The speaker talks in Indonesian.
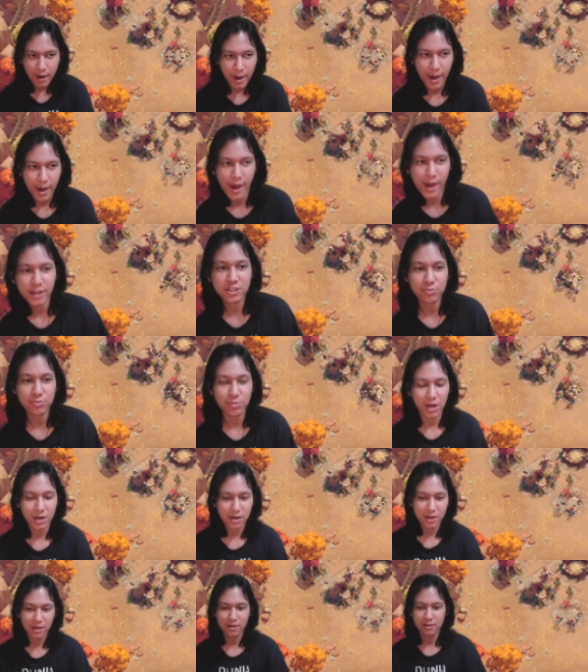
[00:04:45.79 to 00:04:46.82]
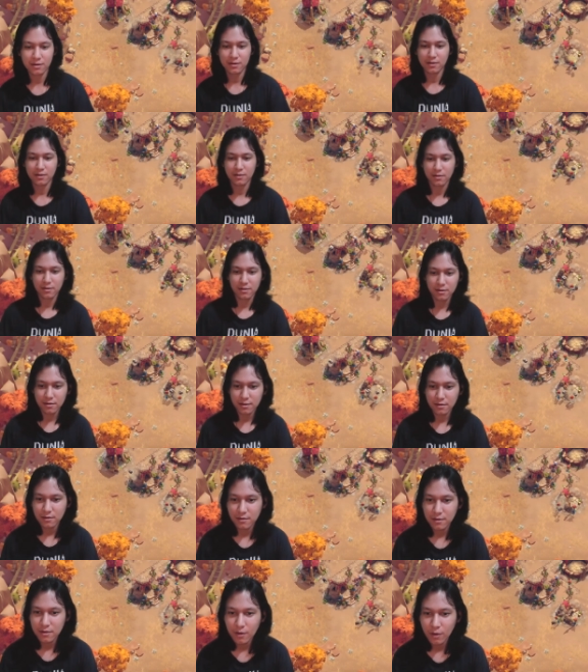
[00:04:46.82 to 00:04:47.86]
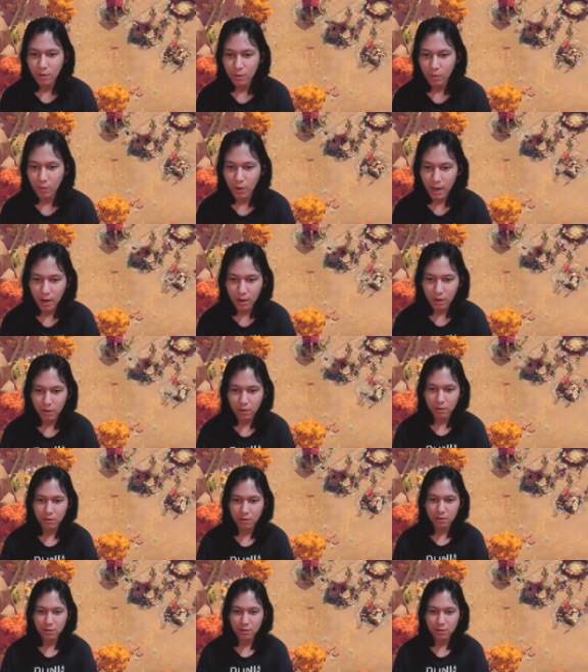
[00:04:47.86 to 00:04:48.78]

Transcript: X-Men ya. Wow.